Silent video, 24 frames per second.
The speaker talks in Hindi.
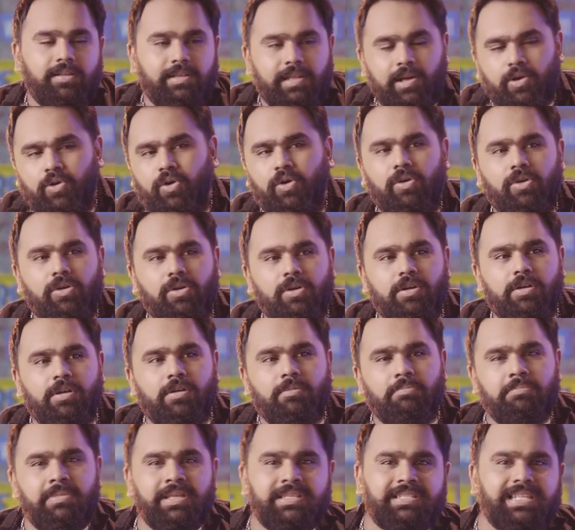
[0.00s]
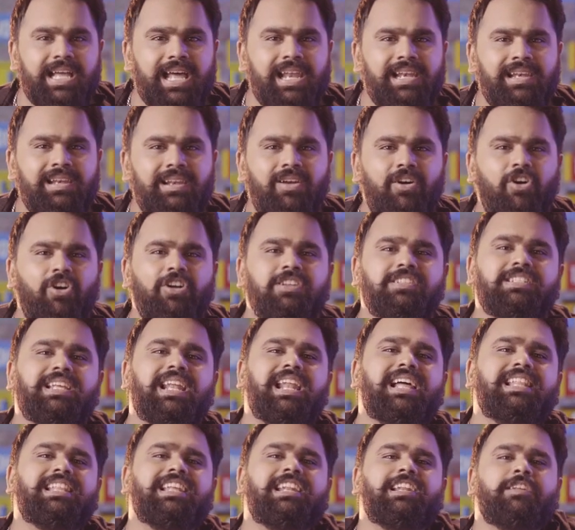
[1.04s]
देखो मिसाल और
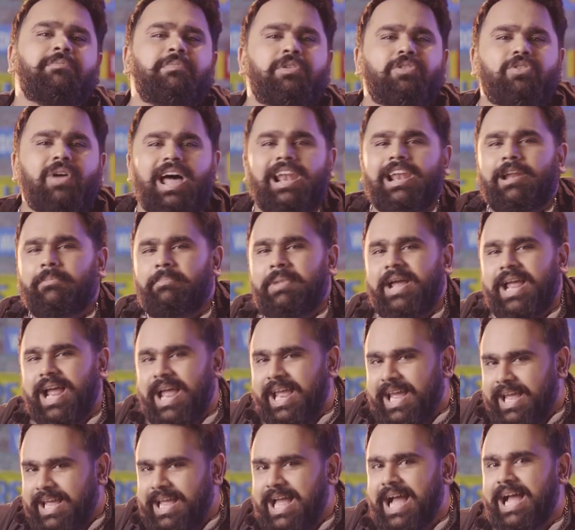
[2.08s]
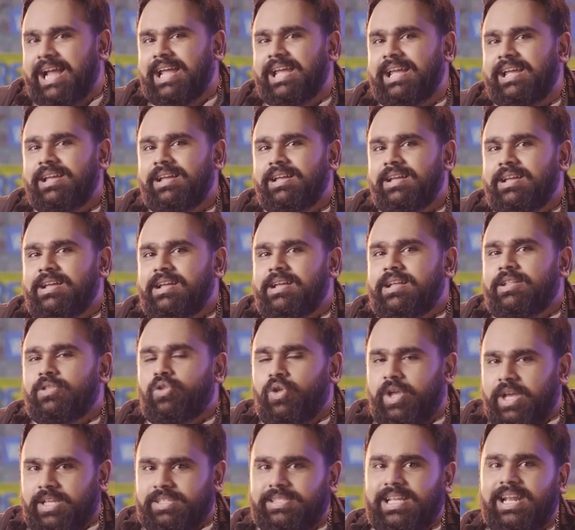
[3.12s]
सलाह देने में तो आलम भाई है ही आगे तो
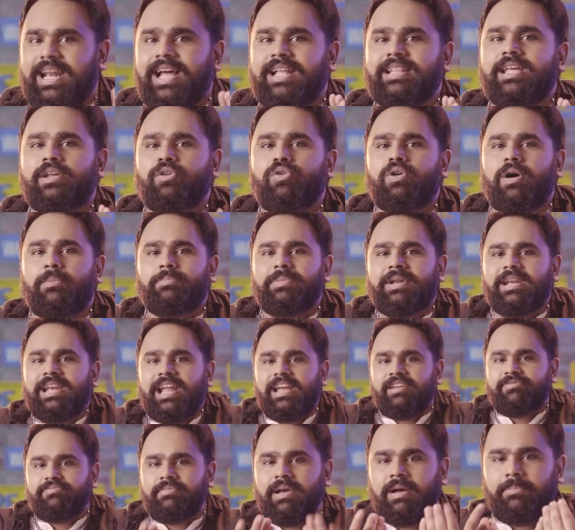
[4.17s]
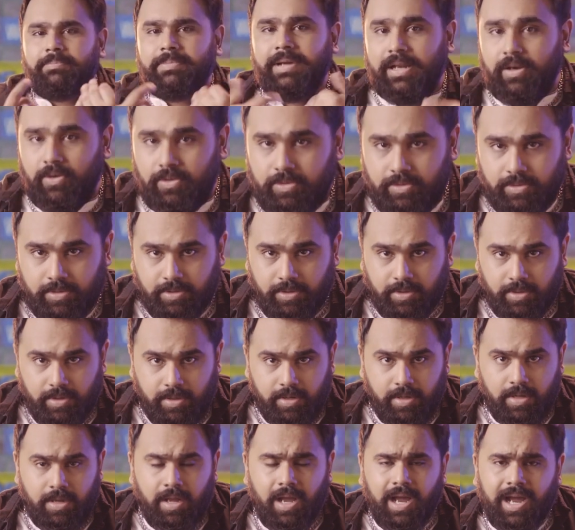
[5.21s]
एक सलाह दे रहा हूँ अपने लाइफ में अपना लो
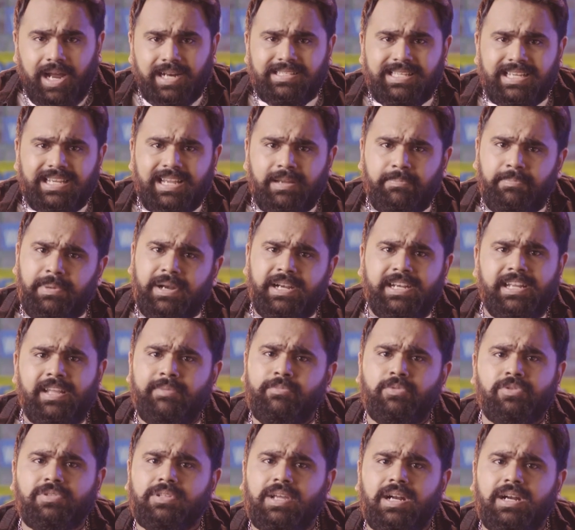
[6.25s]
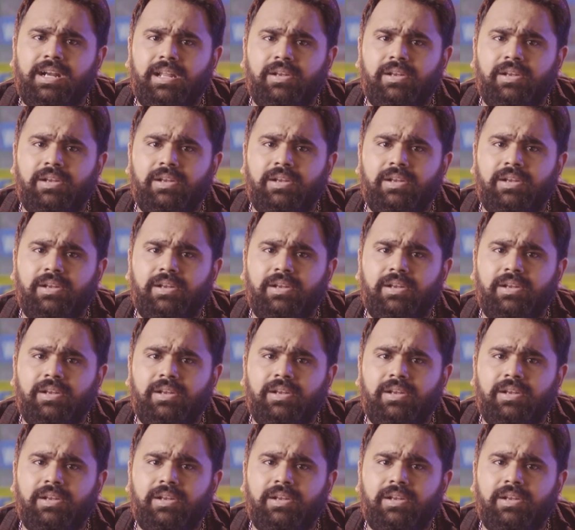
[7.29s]
हर जगह पेटीएम यूज कर